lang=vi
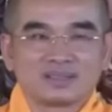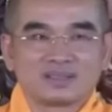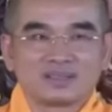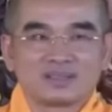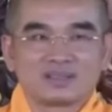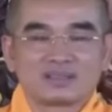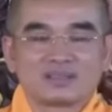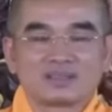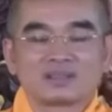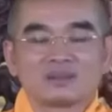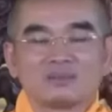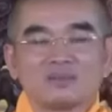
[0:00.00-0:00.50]
thì
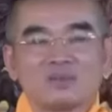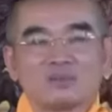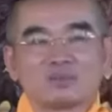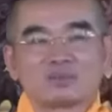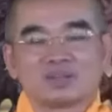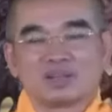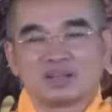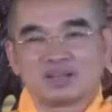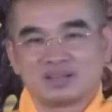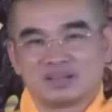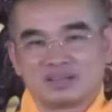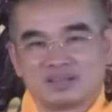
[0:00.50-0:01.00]
có khi một
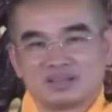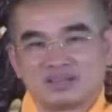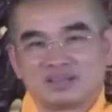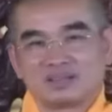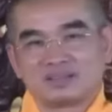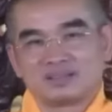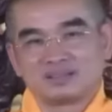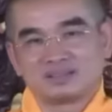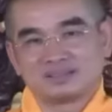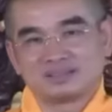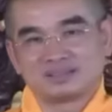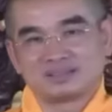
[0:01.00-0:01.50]
lời
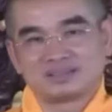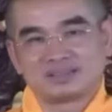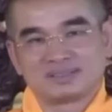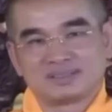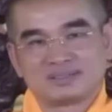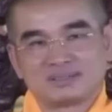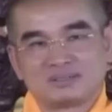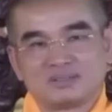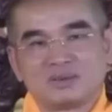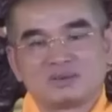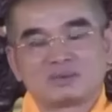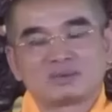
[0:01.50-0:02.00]
thôi,
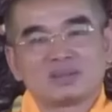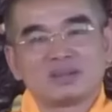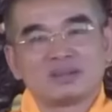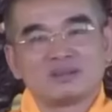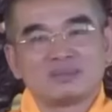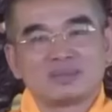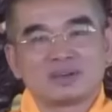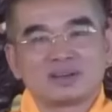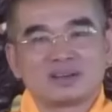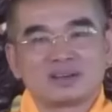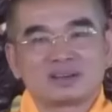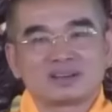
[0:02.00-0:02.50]
một lời
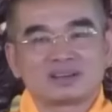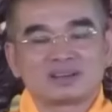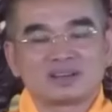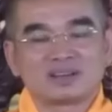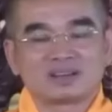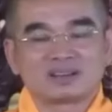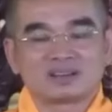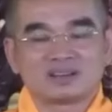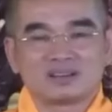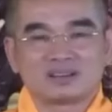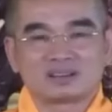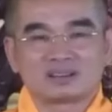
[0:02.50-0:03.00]
mà nó
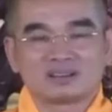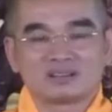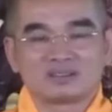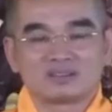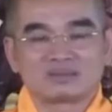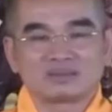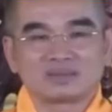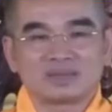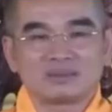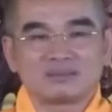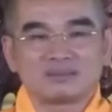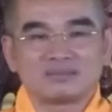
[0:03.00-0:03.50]
rớt được vô
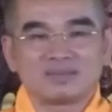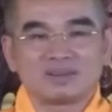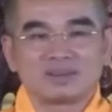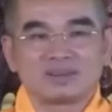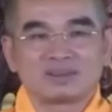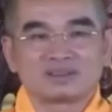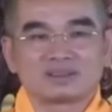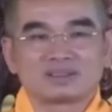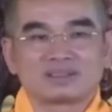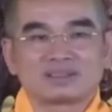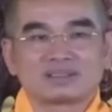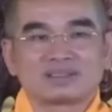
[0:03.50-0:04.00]
trong tâm mình,
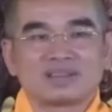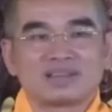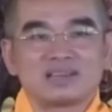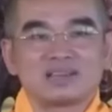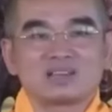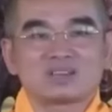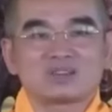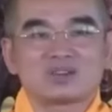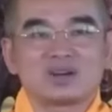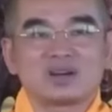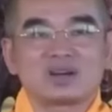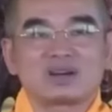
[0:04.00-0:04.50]
nó sẽ
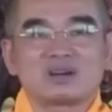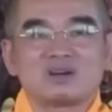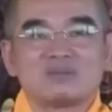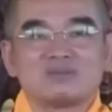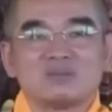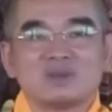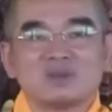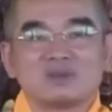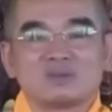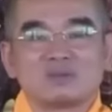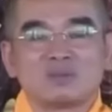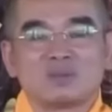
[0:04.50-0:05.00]
tẩy xóa không
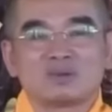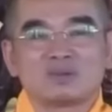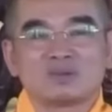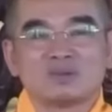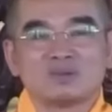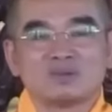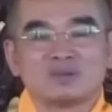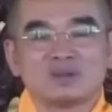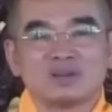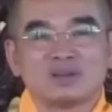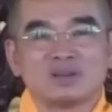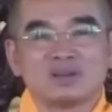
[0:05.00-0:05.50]
biết bao
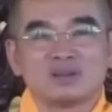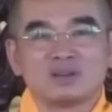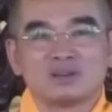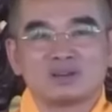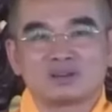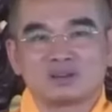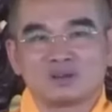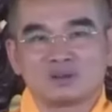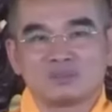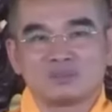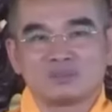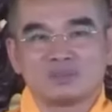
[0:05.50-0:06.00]
nhiêu nghìn
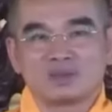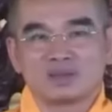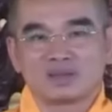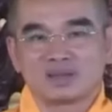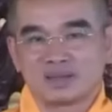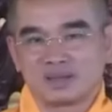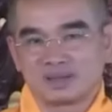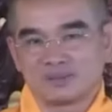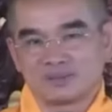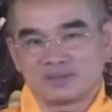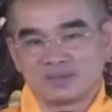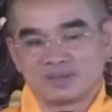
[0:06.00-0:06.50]
trùng cái
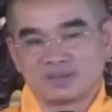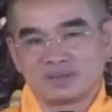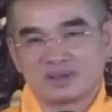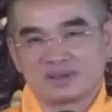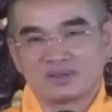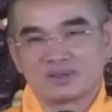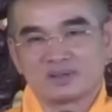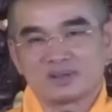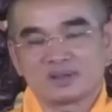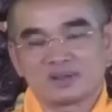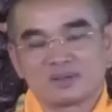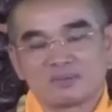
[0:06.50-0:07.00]
nghiệp thức
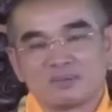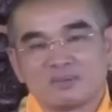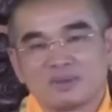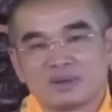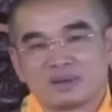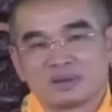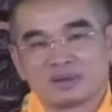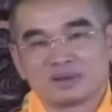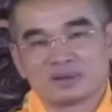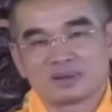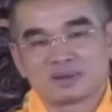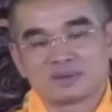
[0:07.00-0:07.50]
của chính
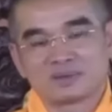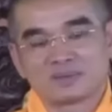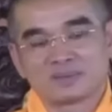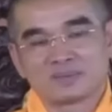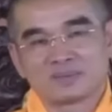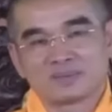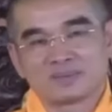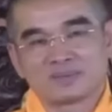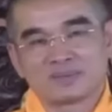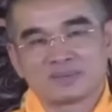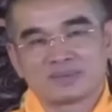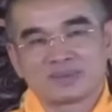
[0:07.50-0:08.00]
mình.
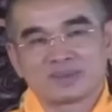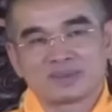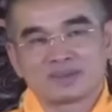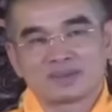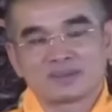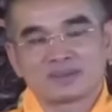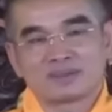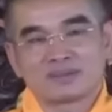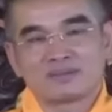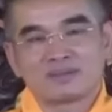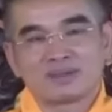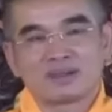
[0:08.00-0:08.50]

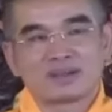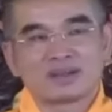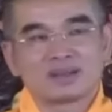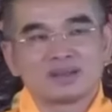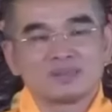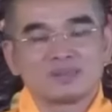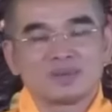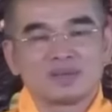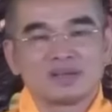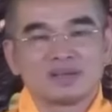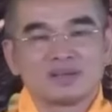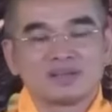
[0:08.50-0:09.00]
Và khi
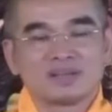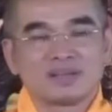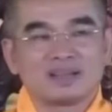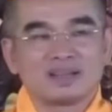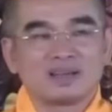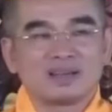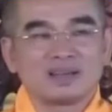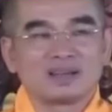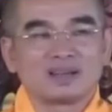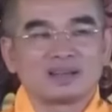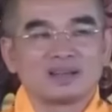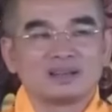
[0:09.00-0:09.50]
mình đứng
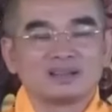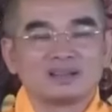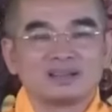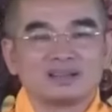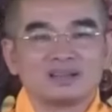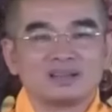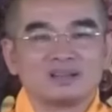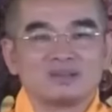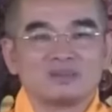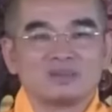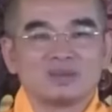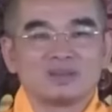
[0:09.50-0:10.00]
dậy là gần
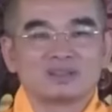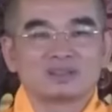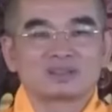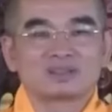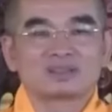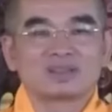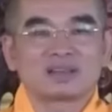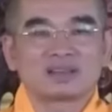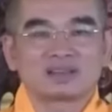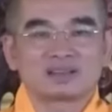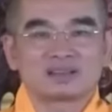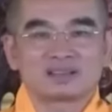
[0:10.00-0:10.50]
như mình
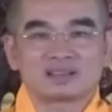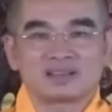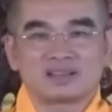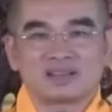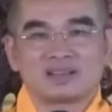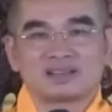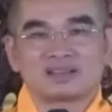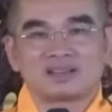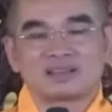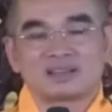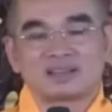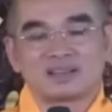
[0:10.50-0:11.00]
sạch
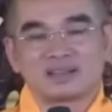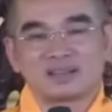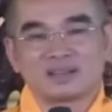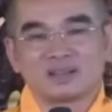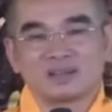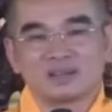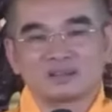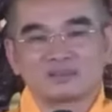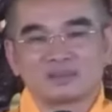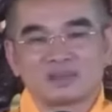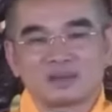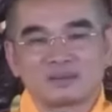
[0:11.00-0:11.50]
sẽ tất cả những nghiệp